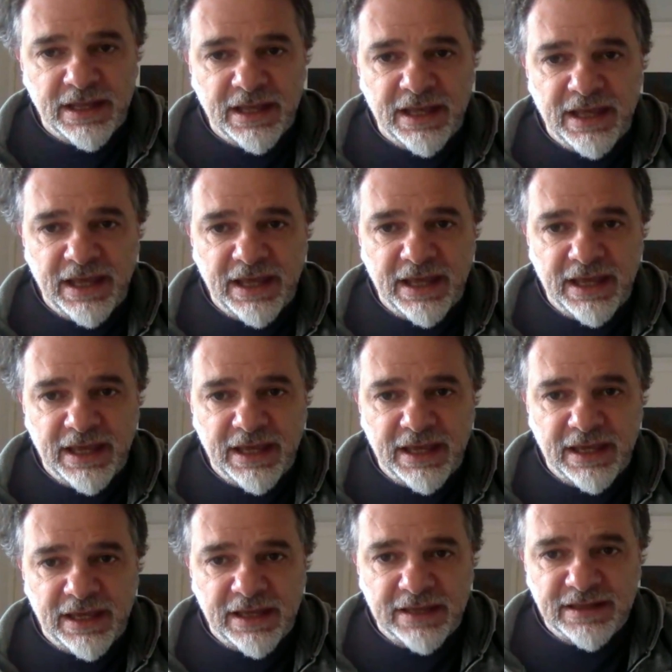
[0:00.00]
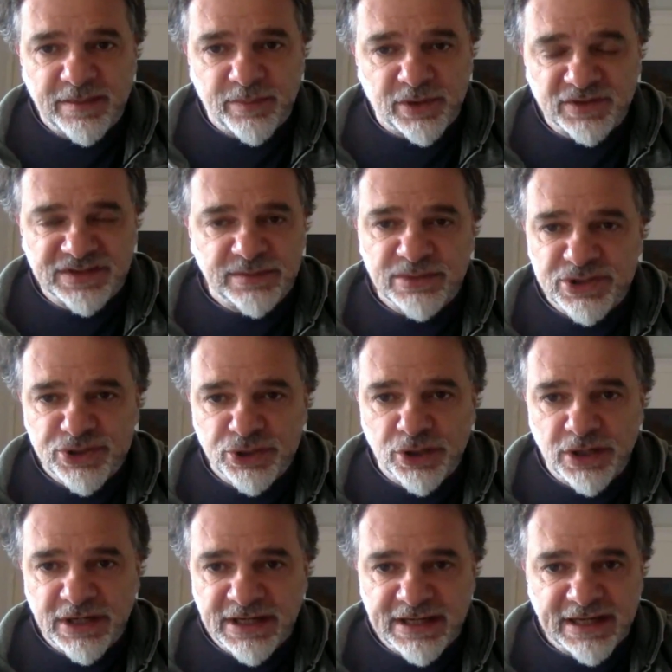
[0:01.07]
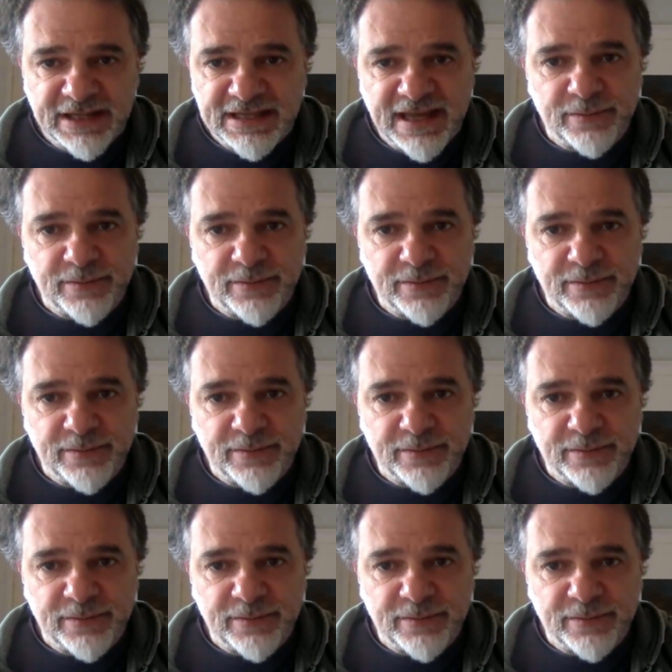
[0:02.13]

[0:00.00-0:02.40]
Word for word: e nei prossimi giorni, crediamo